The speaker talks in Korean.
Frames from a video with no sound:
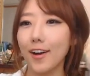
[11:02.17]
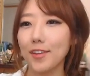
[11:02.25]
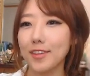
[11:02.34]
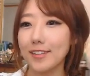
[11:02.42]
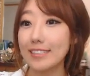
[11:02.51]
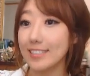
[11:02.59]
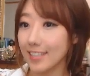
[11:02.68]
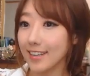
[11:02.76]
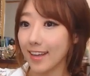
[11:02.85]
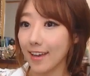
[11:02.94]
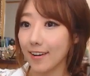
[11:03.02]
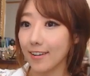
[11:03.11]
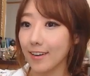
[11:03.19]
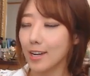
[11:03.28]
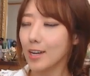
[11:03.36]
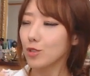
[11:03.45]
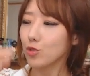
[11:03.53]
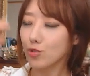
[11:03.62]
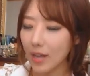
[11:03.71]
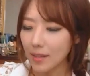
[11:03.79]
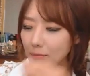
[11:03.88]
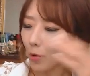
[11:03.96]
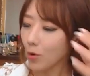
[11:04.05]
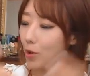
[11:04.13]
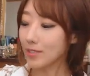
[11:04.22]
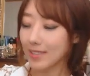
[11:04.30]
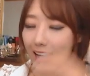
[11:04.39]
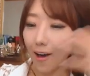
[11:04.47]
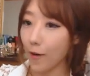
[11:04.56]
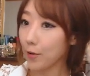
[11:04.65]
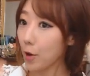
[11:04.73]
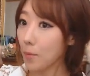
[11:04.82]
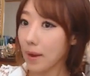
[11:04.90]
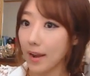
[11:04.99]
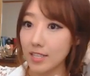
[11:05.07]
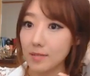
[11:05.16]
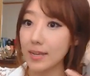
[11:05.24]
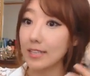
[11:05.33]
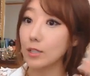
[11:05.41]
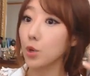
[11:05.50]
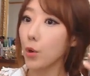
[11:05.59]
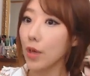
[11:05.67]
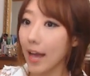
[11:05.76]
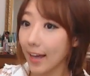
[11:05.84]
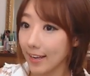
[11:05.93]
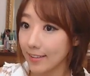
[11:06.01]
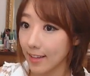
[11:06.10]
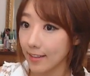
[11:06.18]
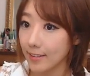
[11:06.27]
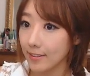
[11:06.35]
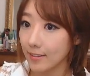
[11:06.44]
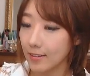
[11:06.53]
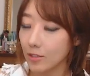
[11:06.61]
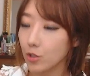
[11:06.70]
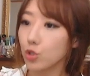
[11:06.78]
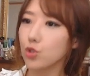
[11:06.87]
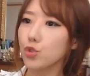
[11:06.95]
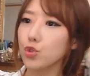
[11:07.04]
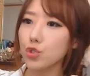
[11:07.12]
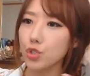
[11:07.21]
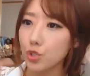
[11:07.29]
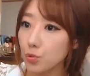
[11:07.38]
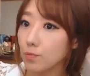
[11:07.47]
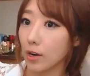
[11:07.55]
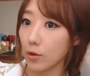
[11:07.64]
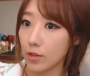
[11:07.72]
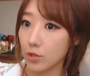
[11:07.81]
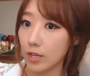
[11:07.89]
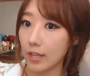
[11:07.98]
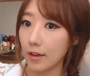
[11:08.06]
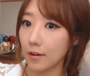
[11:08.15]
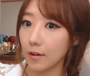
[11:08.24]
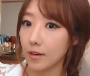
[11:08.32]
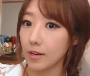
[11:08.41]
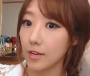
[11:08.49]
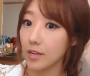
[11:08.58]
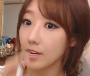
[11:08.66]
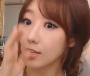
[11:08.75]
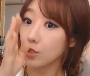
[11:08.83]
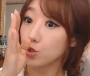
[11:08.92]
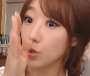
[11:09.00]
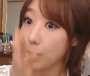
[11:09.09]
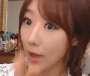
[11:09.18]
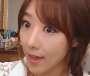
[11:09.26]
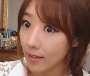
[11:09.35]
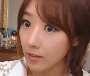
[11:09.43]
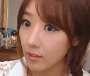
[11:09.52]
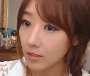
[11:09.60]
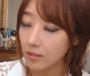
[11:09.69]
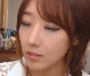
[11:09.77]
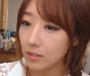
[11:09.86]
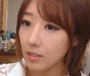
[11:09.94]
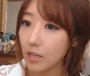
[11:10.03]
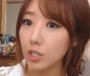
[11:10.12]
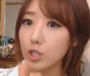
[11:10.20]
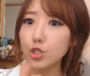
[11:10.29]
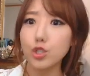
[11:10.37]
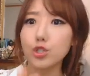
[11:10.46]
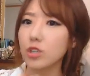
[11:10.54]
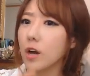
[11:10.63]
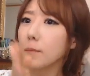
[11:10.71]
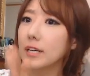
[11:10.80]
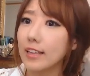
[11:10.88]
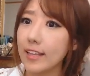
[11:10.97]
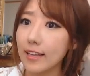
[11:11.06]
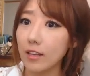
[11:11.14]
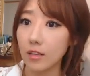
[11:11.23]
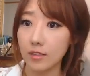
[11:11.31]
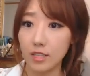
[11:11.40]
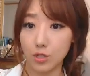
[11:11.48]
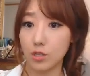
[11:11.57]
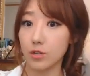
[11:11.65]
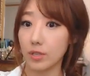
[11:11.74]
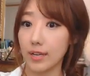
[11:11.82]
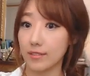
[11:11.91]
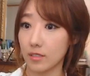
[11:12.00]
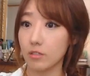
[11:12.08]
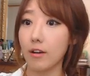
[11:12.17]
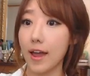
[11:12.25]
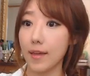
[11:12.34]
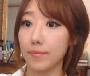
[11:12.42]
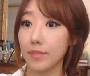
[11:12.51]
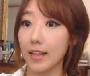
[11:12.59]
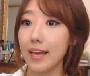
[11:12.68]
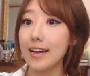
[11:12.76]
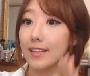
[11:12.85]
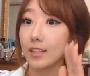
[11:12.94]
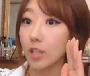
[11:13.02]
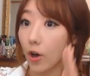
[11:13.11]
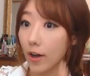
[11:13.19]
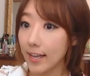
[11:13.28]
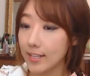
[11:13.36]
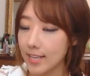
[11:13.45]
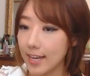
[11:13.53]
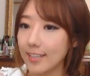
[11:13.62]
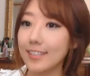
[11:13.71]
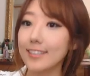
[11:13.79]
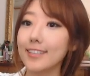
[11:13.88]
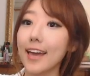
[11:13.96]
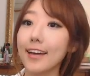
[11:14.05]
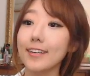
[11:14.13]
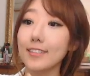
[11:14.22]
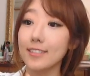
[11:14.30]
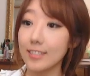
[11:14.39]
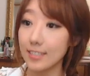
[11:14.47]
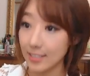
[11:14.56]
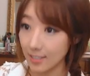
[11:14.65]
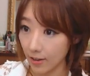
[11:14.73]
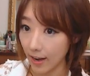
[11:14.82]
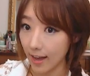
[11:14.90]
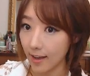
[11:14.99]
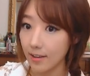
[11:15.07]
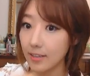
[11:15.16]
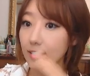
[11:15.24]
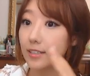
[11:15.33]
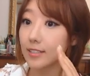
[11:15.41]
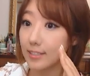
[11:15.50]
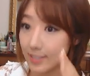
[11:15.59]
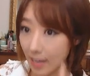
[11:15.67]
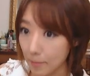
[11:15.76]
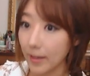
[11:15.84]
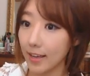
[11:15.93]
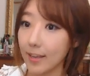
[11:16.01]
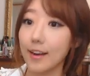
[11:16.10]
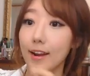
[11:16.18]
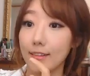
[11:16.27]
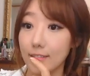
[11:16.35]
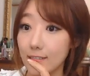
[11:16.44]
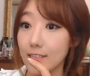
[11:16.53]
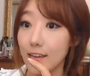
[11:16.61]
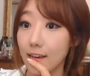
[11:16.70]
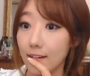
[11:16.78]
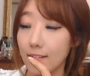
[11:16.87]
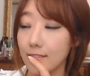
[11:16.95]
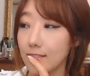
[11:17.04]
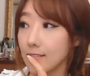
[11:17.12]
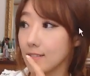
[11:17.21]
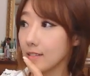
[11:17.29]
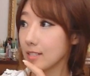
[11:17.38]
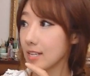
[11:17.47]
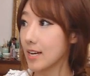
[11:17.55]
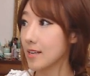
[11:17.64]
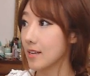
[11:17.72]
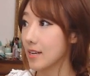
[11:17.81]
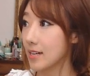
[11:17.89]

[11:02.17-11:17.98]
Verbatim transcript: 어떤 스킬이에요. 중간 본론은 다 어려운 말 하지만 요약할 때는 쉬운 말로 해줘야 돼요. Japan, you should come clean on its crime. 너의 죄를 깨끗이 씻어라. 자백해라란 뜻이에요. 자,